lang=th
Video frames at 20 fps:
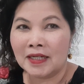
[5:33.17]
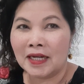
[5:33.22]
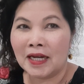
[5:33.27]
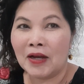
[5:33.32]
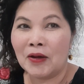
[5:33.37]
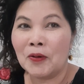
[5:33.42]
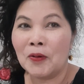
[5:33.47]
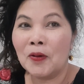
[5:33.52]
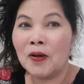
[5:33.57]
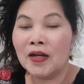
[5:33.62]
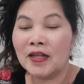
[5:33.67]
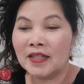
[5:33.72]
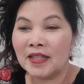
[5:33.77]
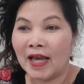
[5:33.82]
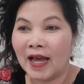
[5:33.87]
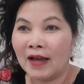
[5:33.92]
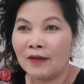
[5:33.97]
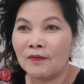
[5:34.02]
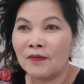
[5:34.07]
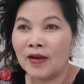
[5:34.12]
เขาก็เลย
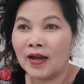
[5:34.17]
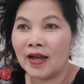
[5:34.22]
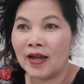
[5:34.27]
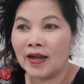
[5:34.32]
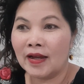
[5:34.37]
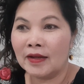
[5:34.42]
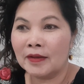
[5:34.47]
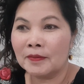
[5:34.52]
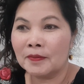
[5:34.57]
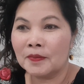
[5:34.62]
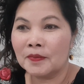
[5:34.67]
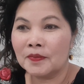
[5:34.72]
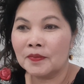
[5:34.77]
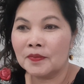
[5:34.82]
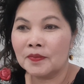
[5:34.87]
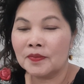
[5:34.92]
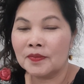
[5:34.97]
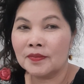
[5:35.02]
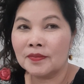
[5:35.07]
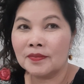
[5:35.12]
ถามว่า
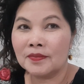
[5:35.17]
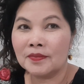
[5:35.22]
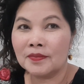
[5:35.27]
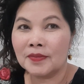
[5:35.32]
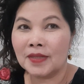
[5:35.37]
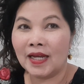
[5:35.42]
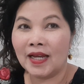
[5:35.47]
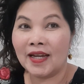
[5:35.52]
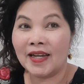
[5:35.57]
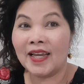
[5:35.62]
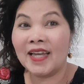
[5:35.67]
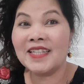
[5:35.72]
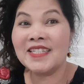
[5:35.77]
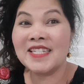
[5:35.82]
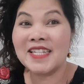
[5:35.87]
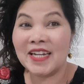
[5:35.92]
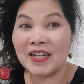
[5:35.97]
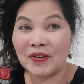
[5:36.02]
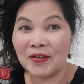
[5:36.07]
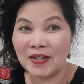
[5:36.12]
อ่าแคท
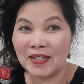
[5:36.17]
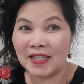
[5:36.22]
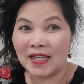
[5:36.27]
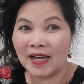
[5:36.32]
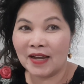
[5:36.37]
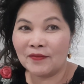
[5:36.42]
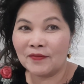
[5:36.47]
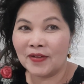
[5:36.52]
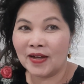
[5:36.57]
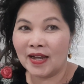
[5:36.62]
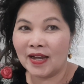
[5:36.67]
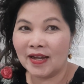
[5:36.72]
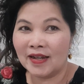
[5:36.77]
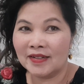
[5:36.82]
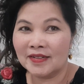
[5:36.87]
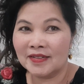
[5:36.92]
เชียร์ ก็เลยถามว่า